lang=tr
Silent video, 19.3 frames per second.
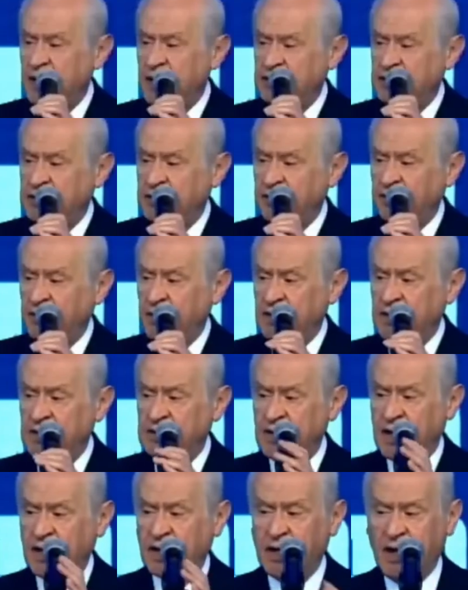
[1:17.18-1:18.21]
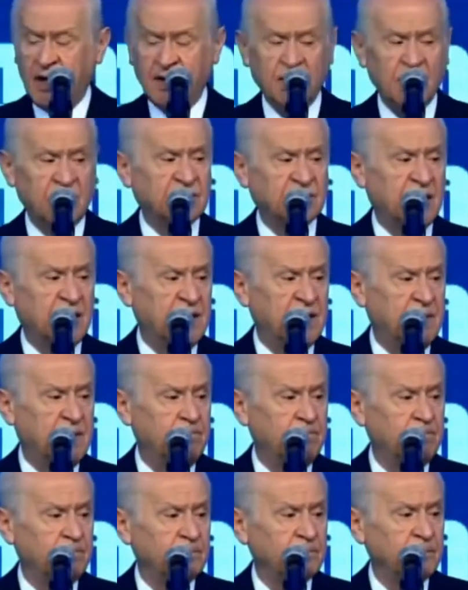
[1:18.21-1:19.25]
teşrif edecek
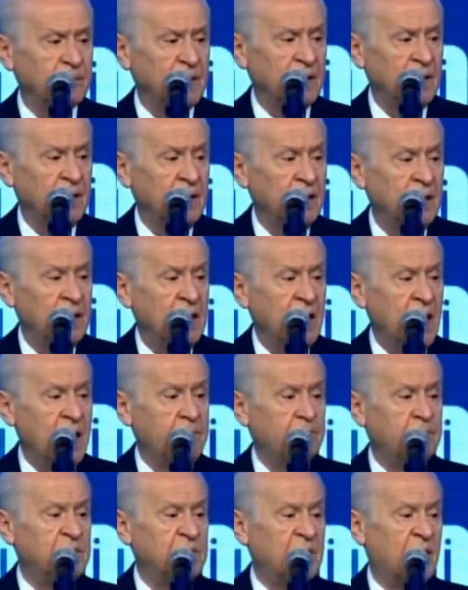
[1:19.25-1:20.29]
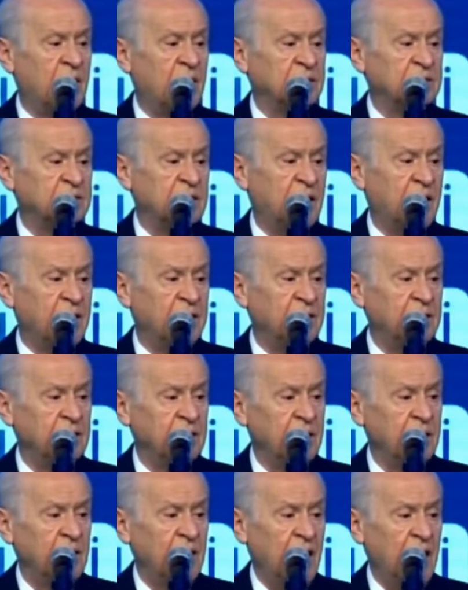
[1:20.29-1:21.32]
kardeşlerim hep bir ağızdan
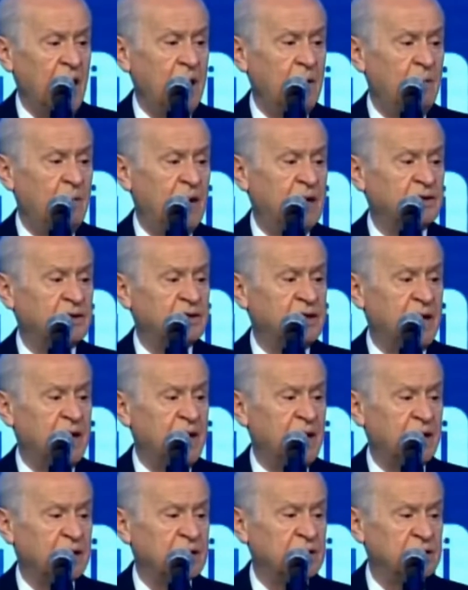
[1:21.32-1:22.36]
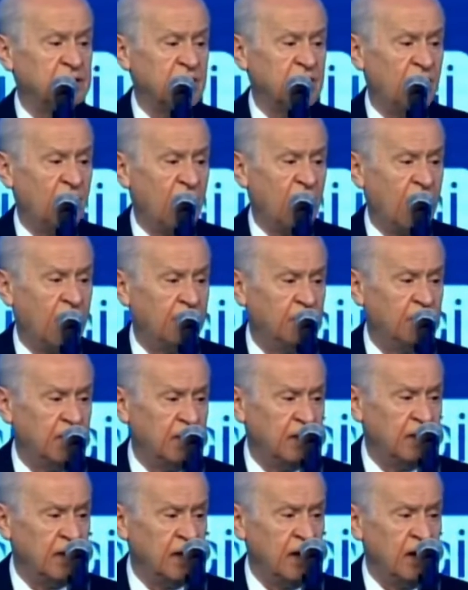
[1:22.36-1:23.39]
elbet gerekli
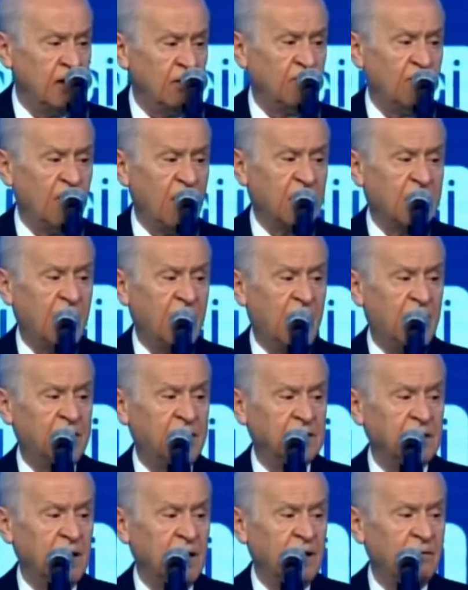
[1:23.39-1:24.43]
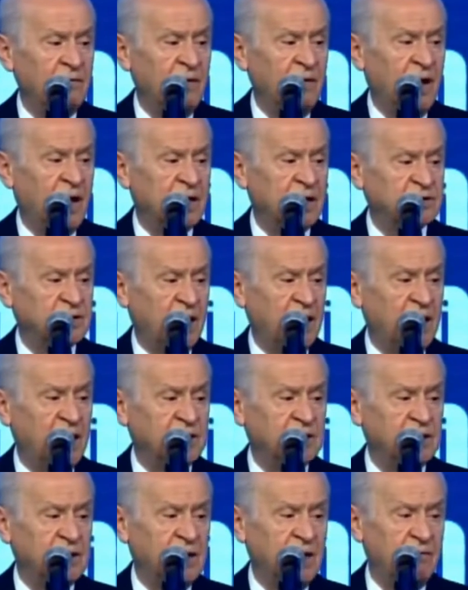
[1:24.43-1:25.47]
cevabı vakar ve
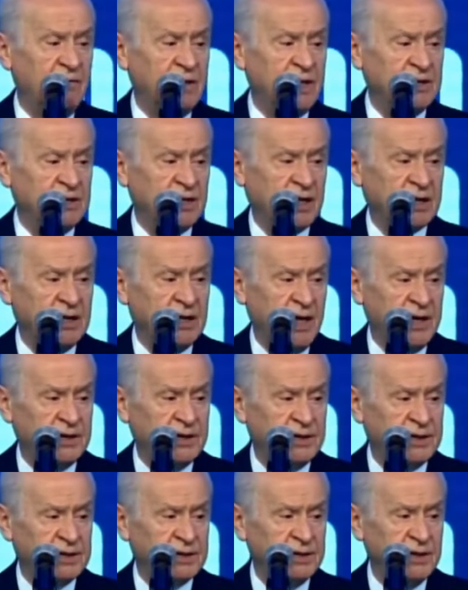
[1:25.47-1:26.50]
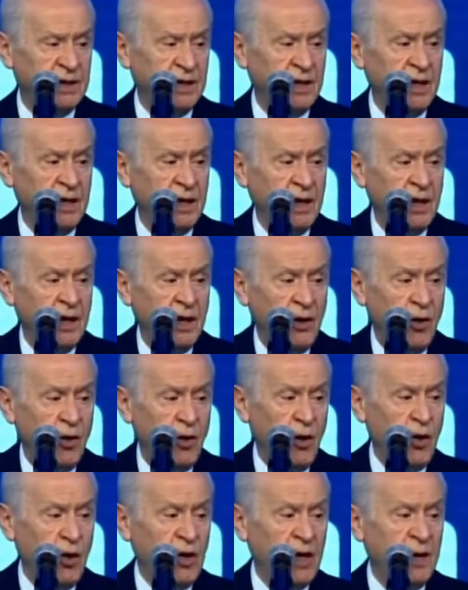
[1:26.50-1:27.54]
asaletiyle vereceklerdir
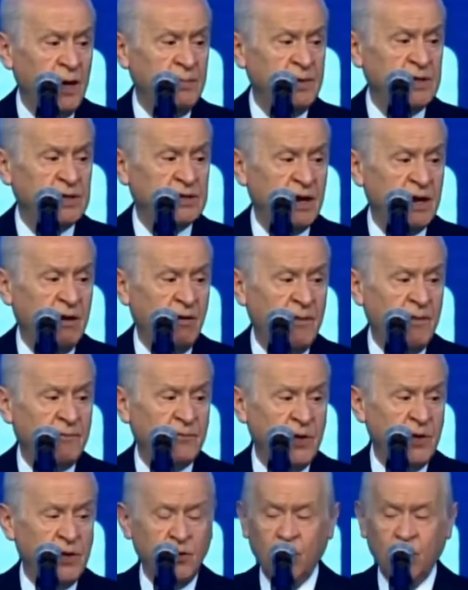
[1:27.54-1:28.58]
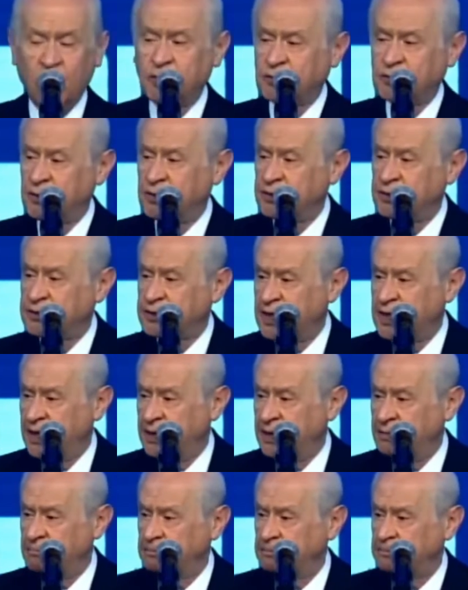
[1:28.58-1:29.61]
öyle bir cevap veriyorsunuz
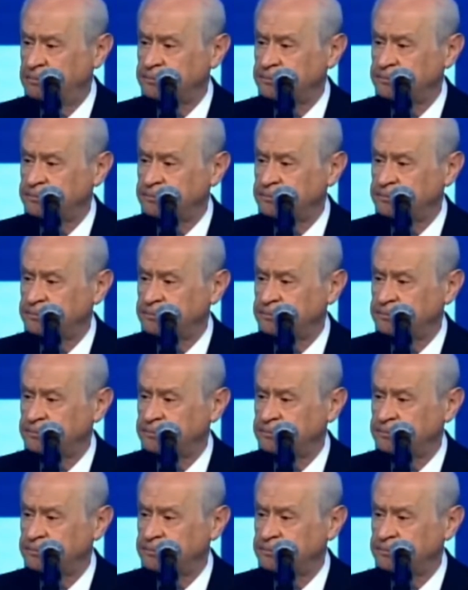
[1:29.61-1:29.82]
ki